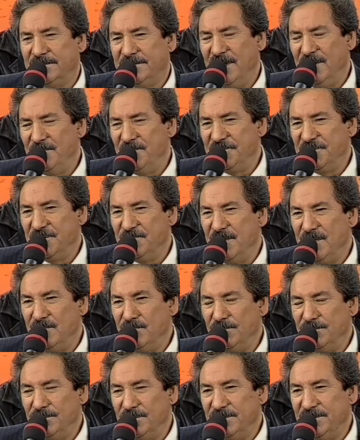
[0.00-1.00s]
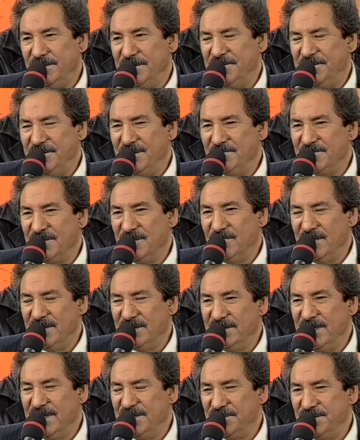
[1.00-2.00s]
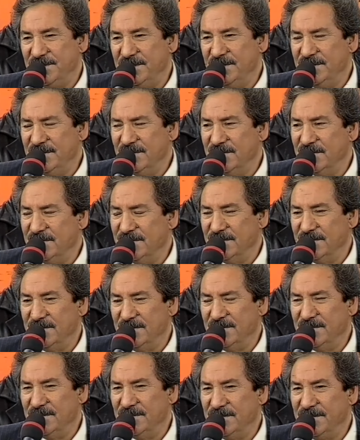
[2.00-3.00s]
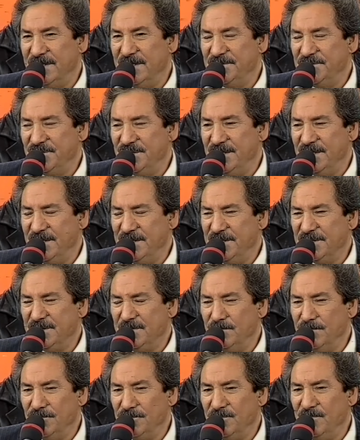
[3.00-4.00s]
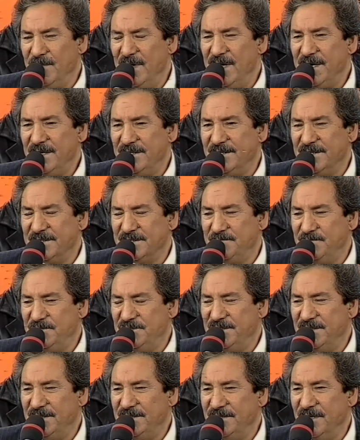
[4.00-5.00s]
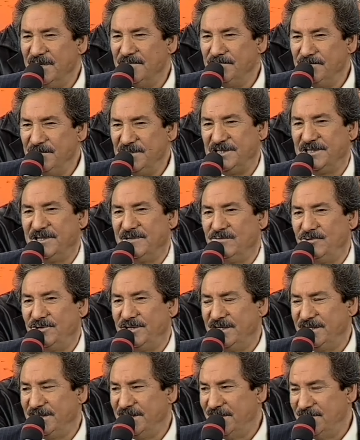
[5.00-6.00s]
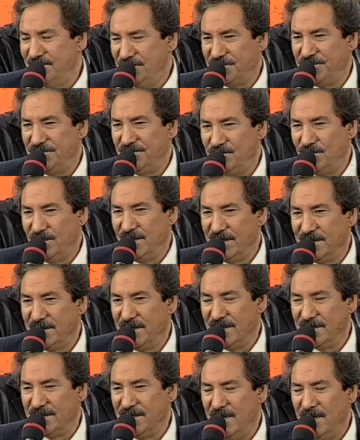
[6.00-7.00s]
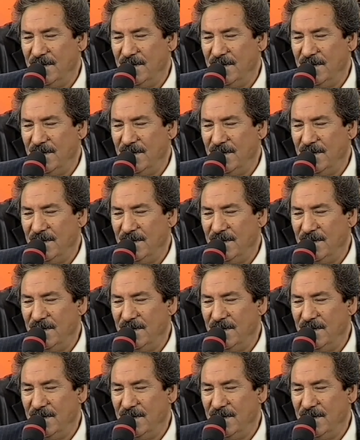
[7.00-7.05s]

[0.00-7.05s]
Tabii ki ben bunu dediğim zaman gençliği e, rencide etmiyorum. Herkes bir şey yapmış da buraya gelmiştir muhakkak.